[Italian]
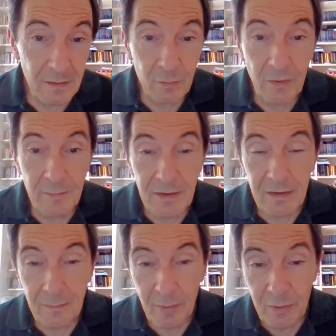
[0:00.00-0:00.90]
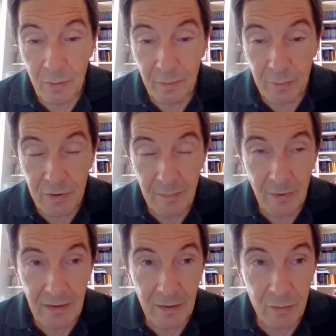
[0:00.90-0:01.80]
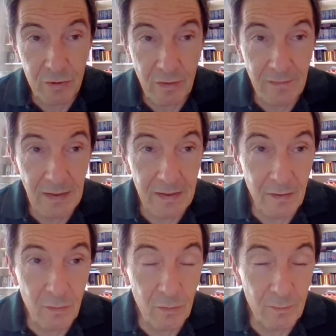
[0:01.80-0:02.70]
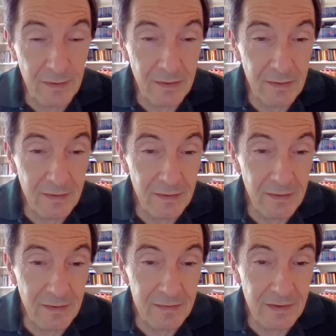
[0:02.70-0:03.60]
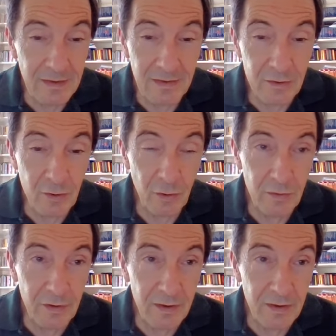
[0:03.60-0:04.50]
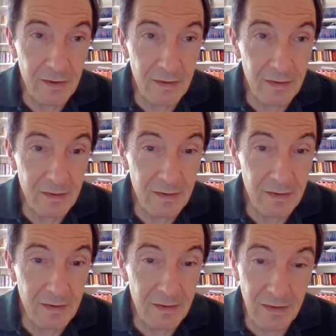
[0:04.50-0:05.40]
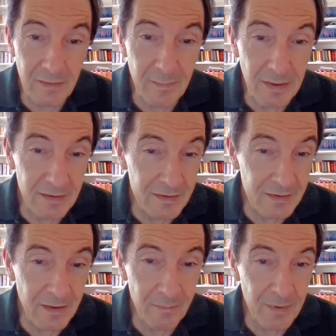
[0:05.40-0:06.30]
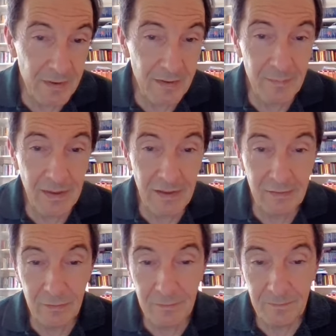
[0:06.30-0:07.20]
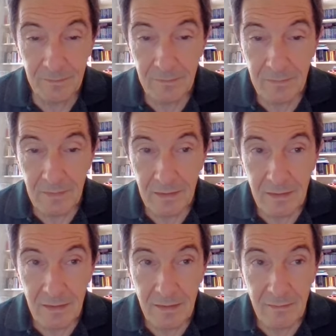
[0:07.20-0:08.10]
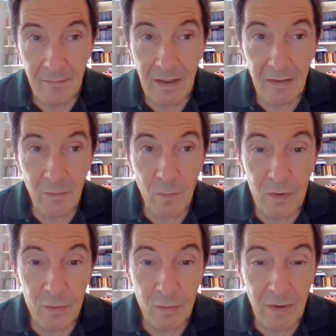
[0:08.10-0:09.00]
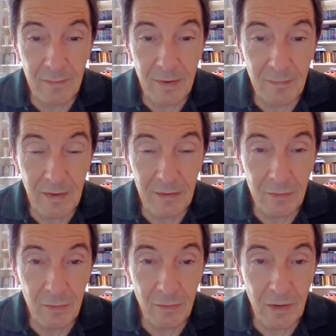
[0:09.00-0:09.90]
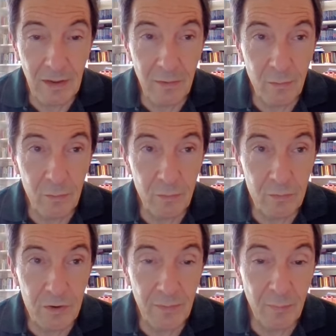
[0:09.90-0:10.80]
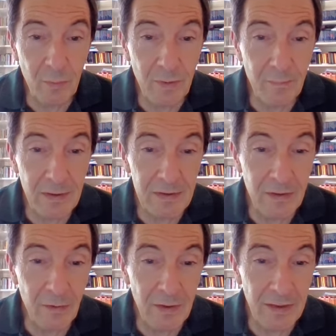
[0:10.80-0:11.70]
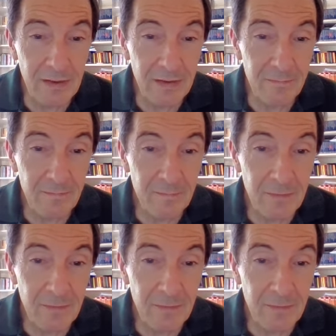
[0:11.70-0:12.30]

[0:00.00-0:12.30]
Naturalmente poi noi possiamo anche osservare come nelle serie storiche il clima è sempre cambiato, ma questo cambiamento ha un sapore particolare,